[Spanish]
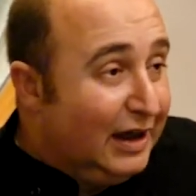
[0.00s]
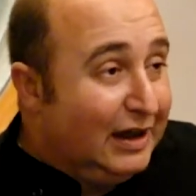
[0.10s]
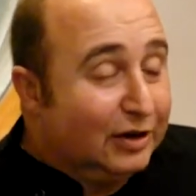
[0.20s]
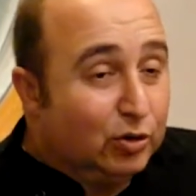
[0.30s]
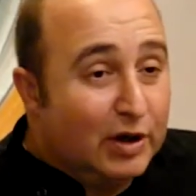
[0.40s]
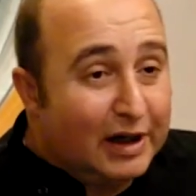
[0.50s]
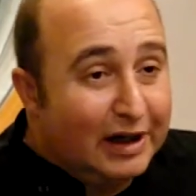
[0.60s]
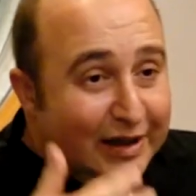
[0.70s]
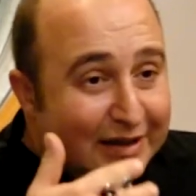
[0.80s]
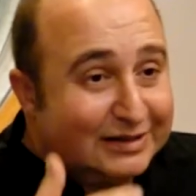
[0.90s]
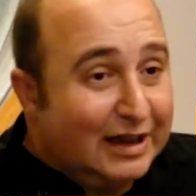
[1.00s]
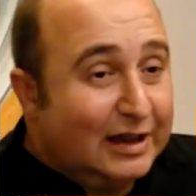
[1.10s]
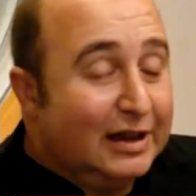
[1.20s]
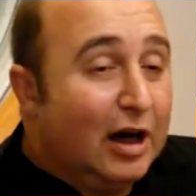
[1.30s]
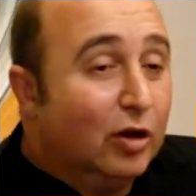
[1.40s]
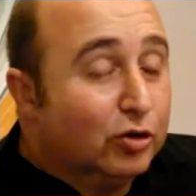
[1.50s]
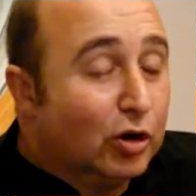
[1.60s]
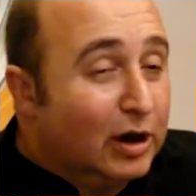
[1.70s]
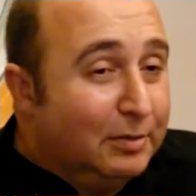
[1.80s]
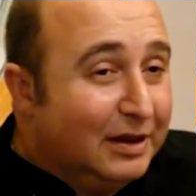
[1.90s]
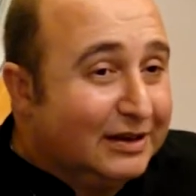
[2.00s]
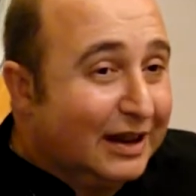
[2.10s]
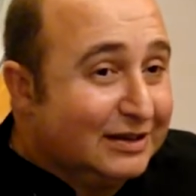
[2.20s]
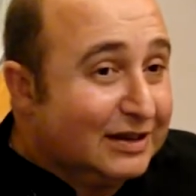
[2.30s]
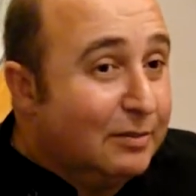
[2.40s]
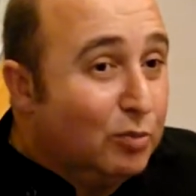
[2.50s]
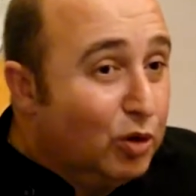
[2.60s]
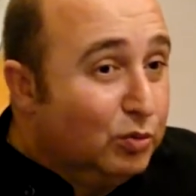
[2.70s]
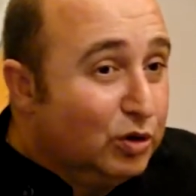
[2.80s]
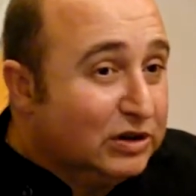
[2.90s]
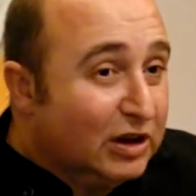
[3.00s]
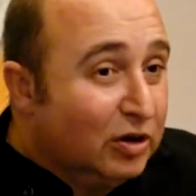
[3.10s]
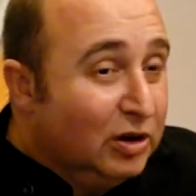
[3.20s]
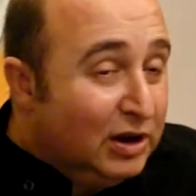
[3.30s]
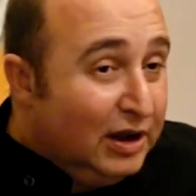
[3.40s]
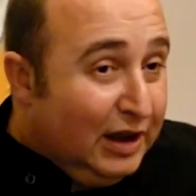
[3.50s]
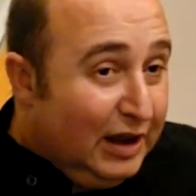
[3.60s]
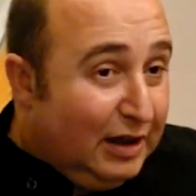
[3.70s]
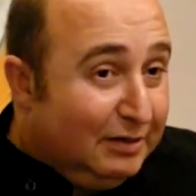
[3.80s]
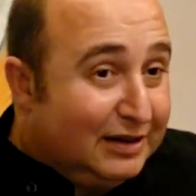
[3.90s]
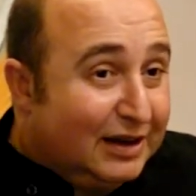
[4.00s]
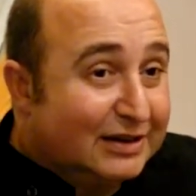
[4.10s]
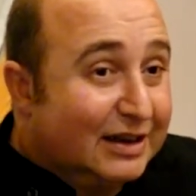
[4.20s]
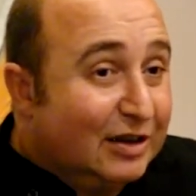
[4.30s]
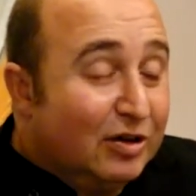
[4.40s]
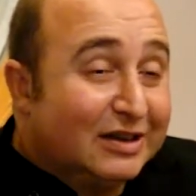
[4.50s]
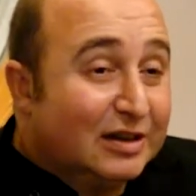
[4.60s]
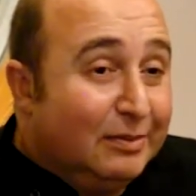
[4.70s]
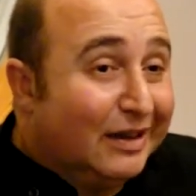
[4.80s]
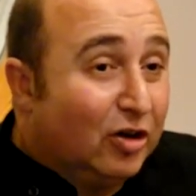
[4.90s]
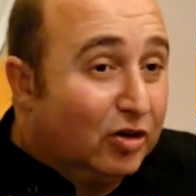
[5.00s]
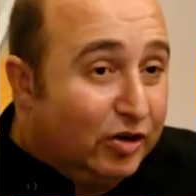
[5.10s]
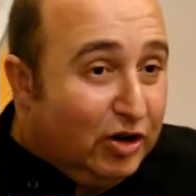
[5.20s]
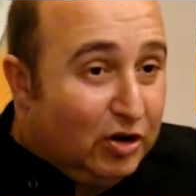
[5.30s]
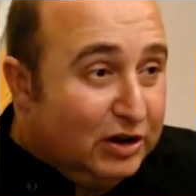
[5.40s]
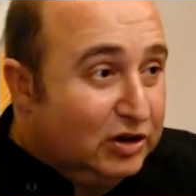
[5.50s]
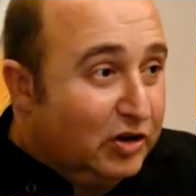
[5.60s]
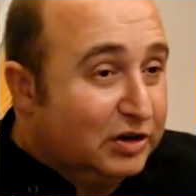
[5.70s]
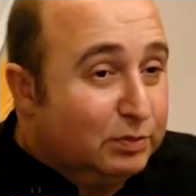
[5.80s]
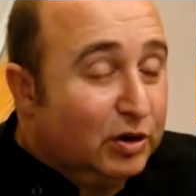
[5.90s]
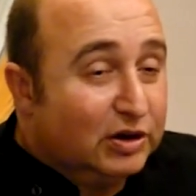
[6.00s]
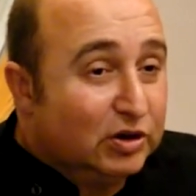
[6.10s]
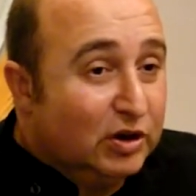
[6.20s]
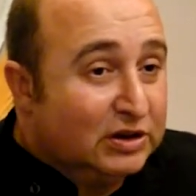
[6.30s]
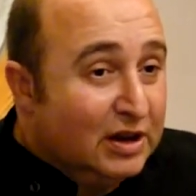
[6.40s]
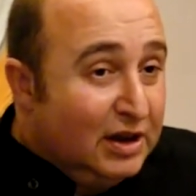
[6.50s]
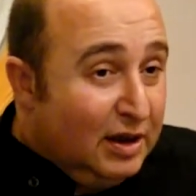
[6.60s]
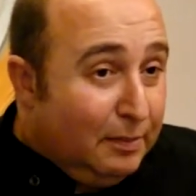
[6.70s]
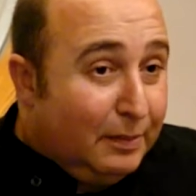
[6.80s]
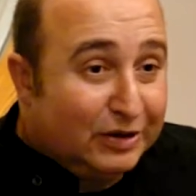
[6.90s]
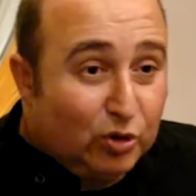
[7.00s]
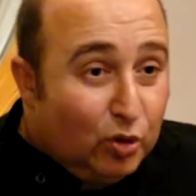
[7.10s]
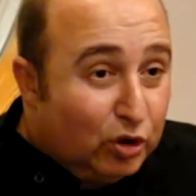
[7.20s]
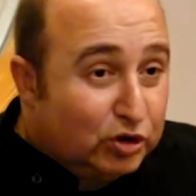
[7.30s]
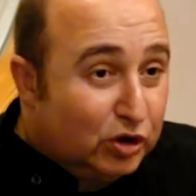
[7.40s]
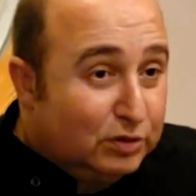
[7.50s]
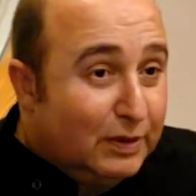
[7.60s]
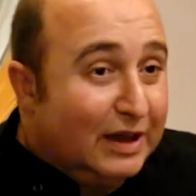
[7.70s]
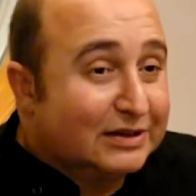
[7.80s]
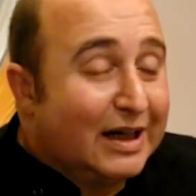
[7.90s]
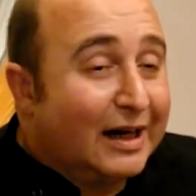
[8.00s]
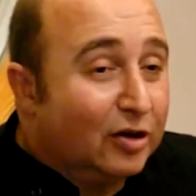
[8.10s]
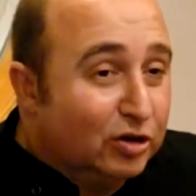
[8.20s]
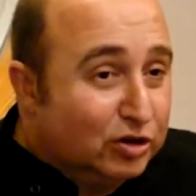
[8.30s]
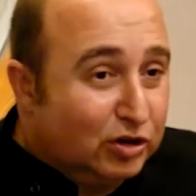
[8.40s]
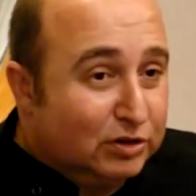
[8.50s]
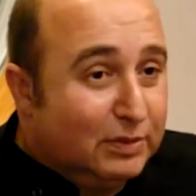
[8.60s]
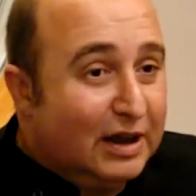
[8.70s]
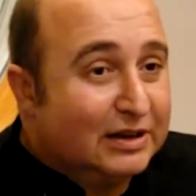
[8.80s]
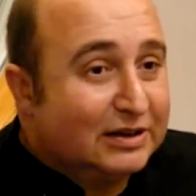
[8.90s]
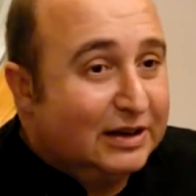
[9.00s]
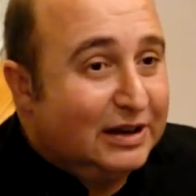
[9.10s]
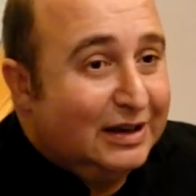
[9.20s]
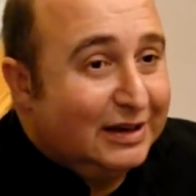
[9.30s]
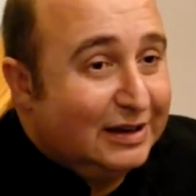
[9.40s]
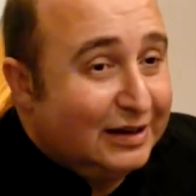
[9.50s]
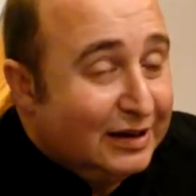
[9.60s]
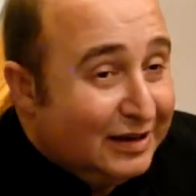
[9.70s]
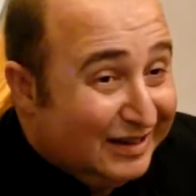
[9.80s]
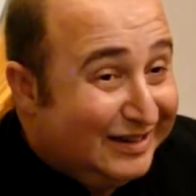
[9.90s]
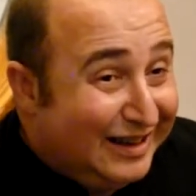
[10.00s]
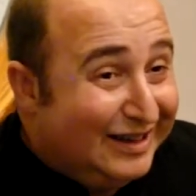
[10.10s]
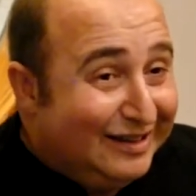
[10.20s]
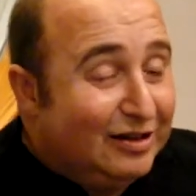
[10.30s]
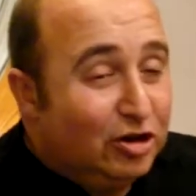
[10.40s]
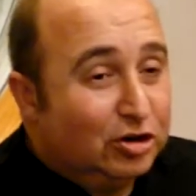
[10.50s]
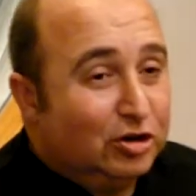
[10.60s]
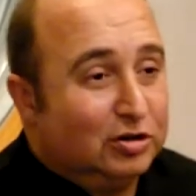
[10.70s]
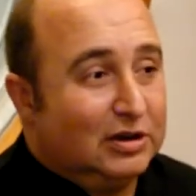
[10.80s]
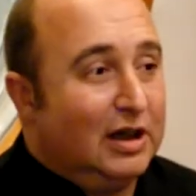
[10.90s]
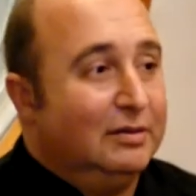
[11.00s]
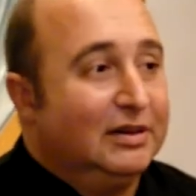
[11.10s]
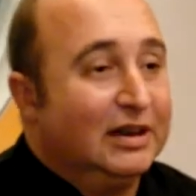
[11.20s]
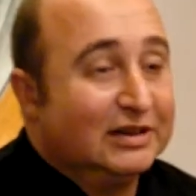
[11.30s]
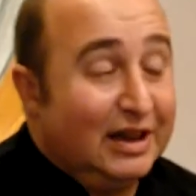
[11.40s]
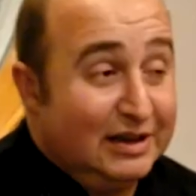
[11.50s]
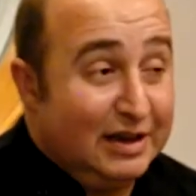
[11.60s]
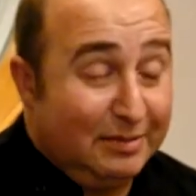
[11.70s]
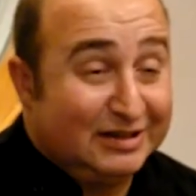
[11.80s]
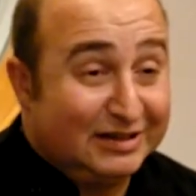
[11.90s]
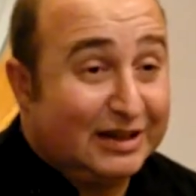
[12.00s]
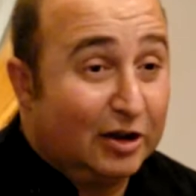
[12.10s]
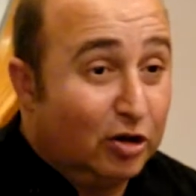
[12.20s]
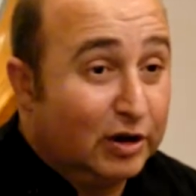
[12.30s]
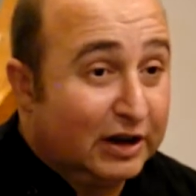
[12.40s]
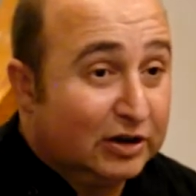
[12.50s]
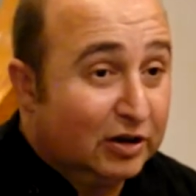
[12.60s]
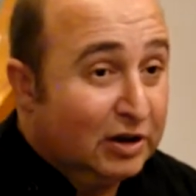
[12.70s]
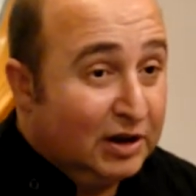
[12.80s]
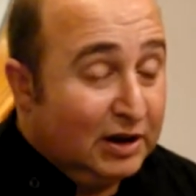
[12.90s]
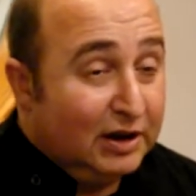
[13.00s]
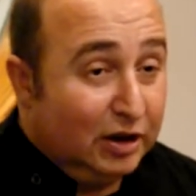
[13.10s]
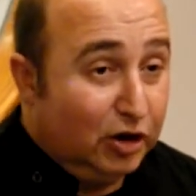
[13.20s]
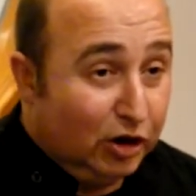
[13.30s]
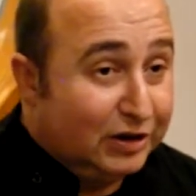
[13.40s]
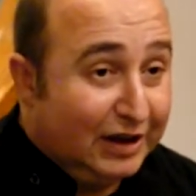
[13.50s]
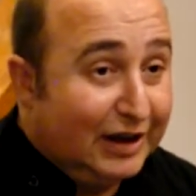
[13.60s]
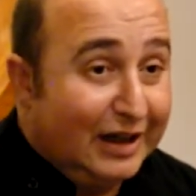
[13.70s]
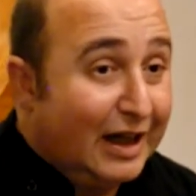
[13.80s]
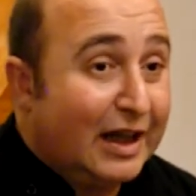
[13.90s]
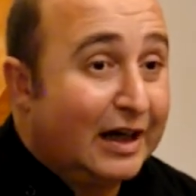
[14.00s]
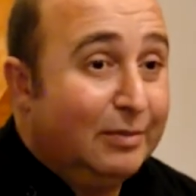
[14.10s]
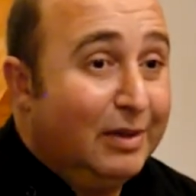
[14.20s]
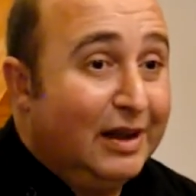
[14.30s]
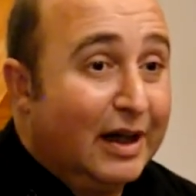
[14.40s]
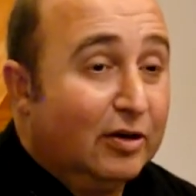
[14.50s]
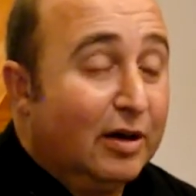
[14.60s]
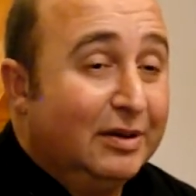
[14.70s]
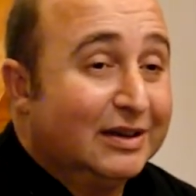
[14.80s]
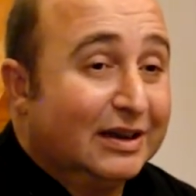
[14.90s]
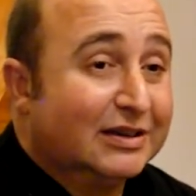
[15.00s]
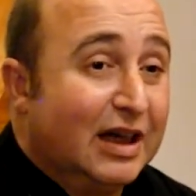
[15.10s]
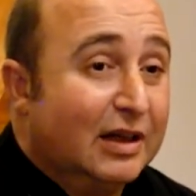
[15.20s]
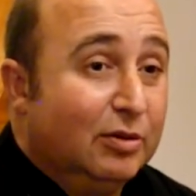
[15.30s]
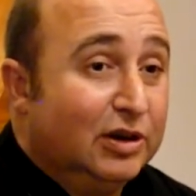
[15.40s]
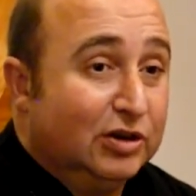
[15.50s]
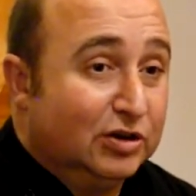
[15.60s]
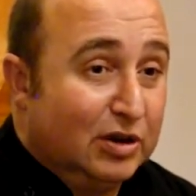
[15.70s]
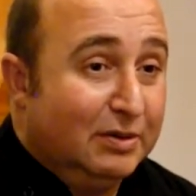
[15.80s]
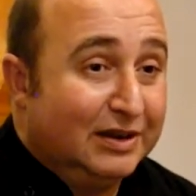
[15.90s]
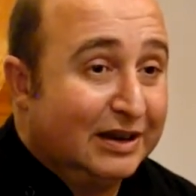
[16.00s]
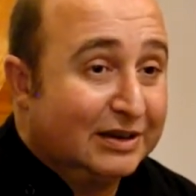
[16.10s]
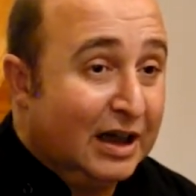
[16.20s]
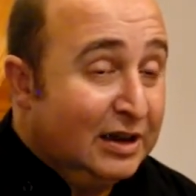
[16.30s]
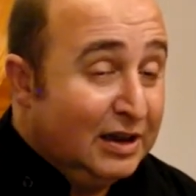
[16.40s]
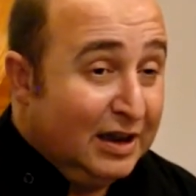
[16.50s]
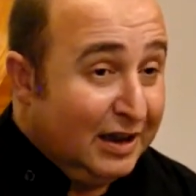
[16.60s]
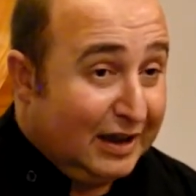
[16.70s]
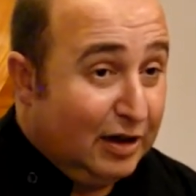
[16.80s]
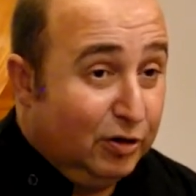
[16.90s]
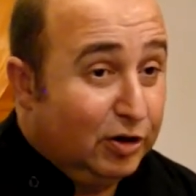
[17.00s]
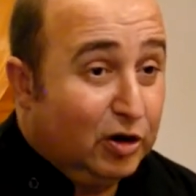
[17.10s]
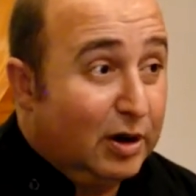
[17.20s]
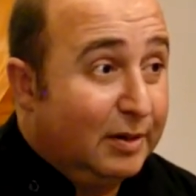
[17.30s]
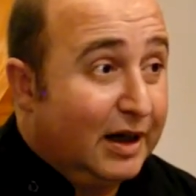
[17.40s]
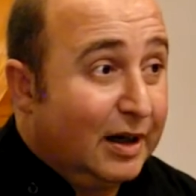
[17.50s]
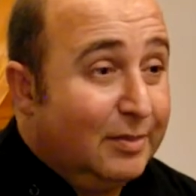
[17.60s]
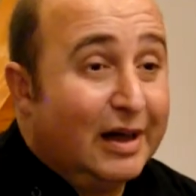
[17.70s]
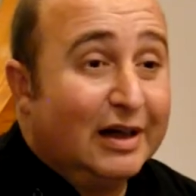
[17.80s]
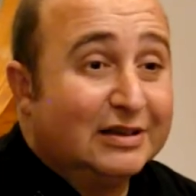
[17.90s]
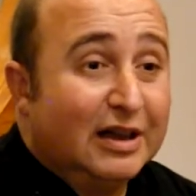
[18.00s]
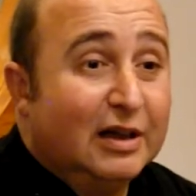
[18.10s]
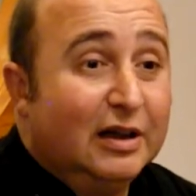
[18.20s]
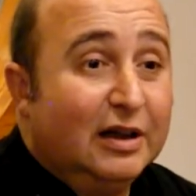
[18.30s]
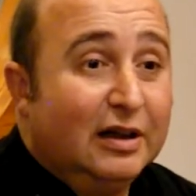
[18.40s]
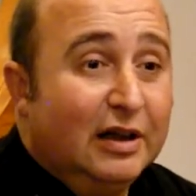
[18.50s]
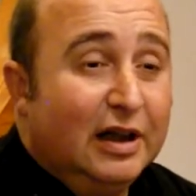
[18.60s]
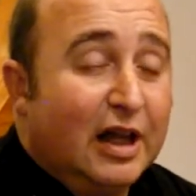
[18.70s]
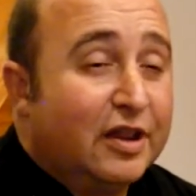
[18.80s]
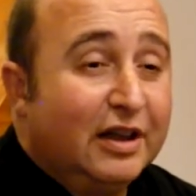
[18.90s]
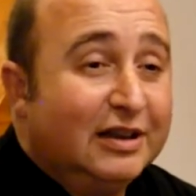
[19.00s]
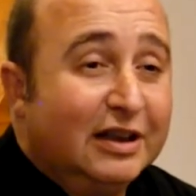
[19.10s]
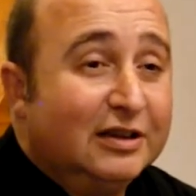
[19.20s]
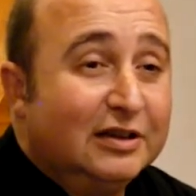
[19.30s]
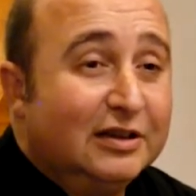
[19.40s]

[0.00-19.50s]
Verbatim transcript: El atún en realidad está en el autoclave, entra, está muy, muy seco y la ventresca tiene una semicocción, entonces por eso es más jugoso, es más carnoso, es más eh, delicioso. O la ventresca, y además está en concreto, no tiene nada que envidiar una ventresca de bonito, es una ventresca que lo único que habría que cambiarle es el, el aceite.